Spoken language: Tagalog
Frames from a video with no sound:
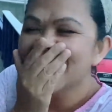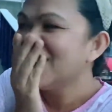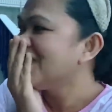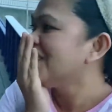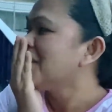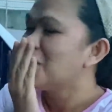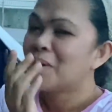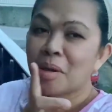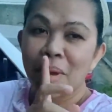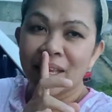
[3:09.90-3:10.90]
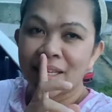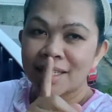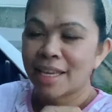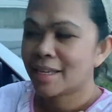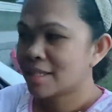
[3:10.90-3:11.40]
Pero maingay guys ha.
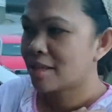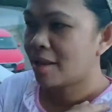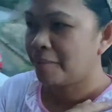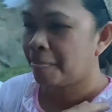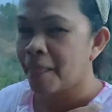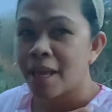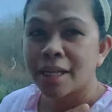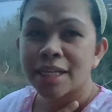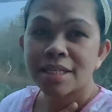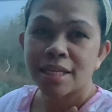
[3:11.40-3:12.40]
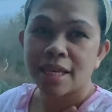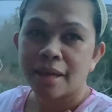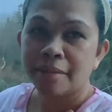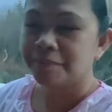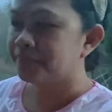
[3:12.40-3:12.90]
Kasi...
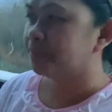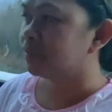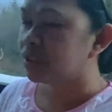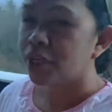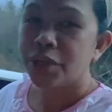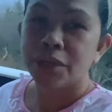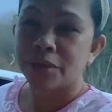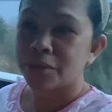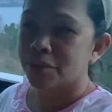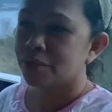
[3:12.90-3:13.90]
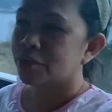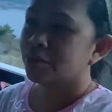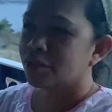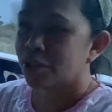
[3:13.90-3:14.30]
Ang basa mo na yung cellphone, be.